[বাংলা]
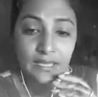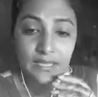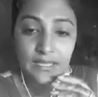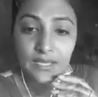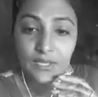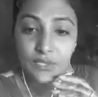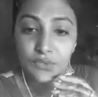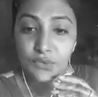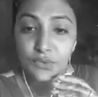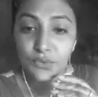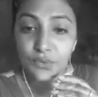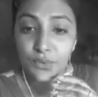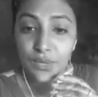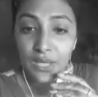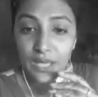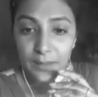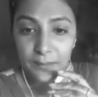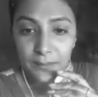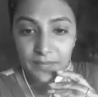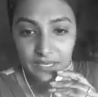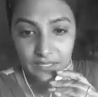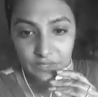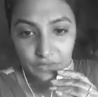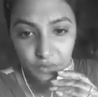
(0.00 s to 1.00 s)
কিন্তু
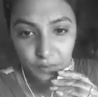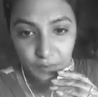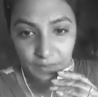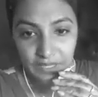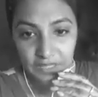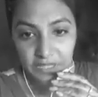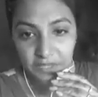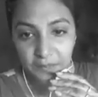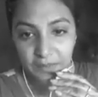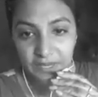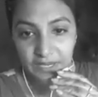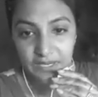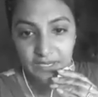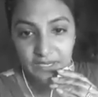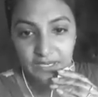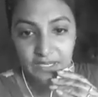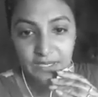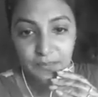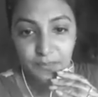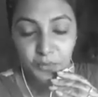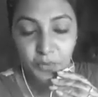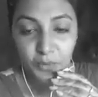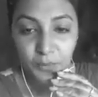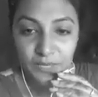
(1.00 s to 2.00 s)
আমি এটাও মানতে পারিনি
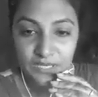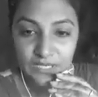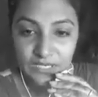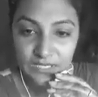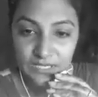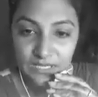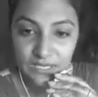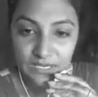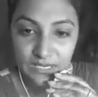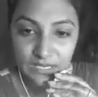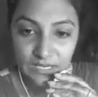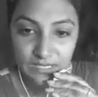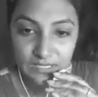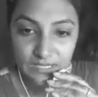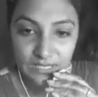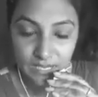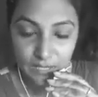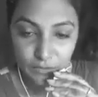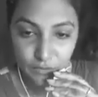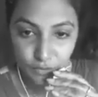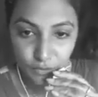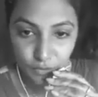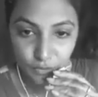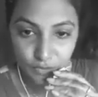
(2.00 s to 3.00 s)
প্রবাসীদের নিয়ে যে
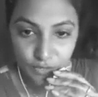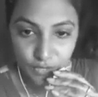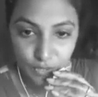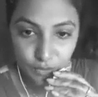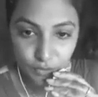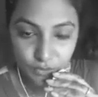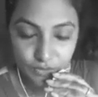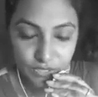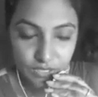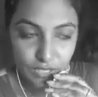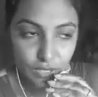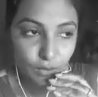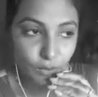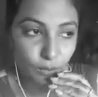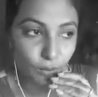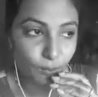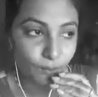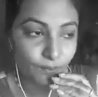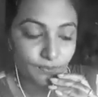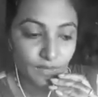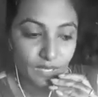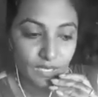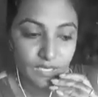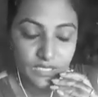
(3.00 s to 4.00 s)
এত কথা হচ্ছিল
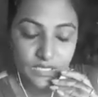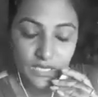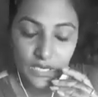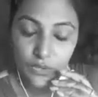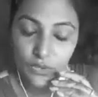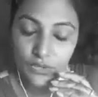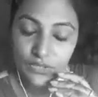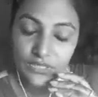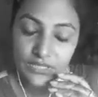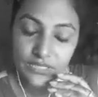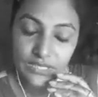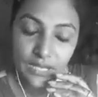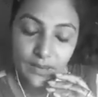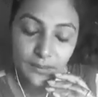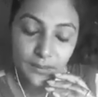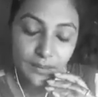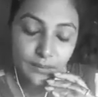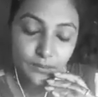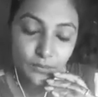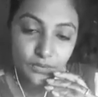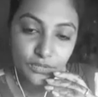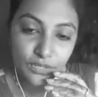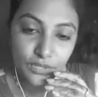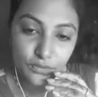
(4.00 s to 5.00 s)
সে কথাটা
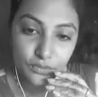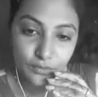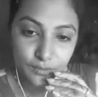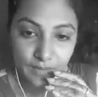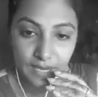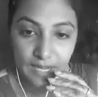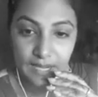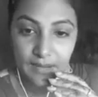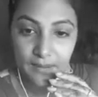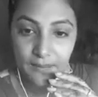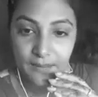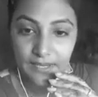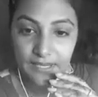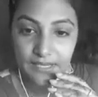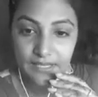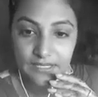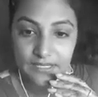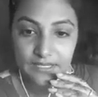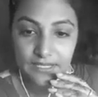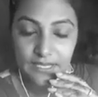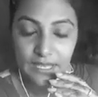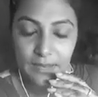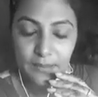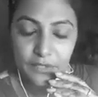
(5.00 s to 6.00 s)
আমার মধ্যে খুব খারাপ
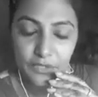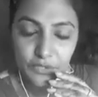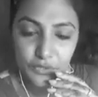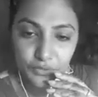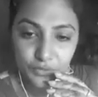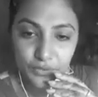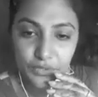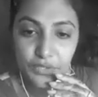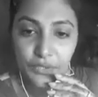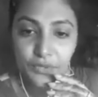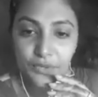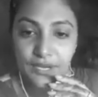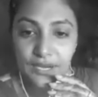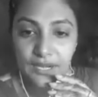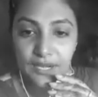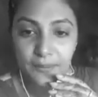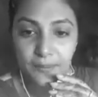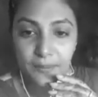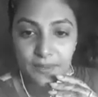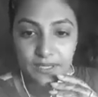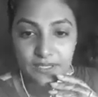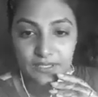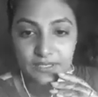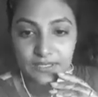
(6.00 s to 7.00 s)
লেগেছে আমার শুনতেও
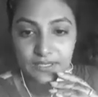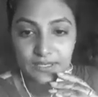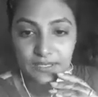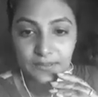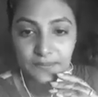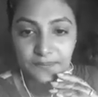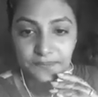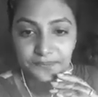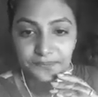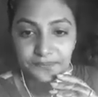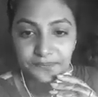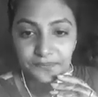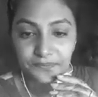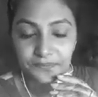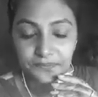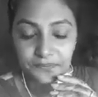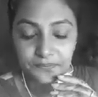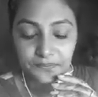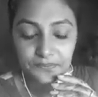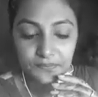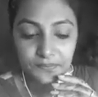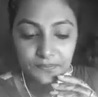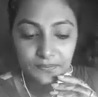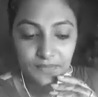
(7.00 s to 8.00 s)
খারাপ লাগছে
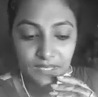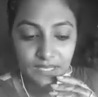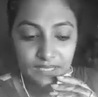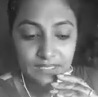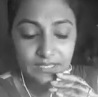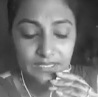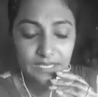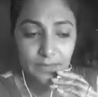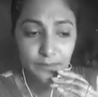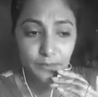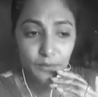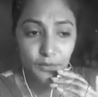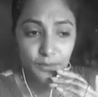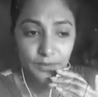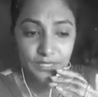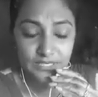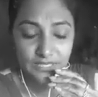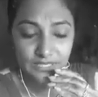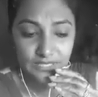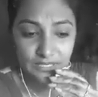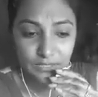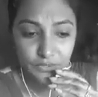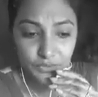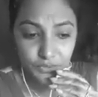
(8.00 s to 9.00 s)
যেই
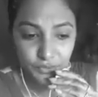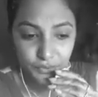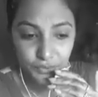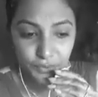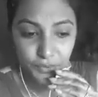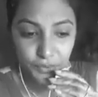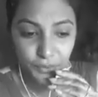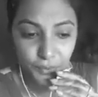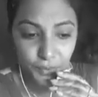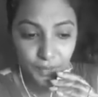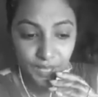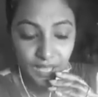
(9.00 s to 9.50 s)
প্রবাসীদের জন্য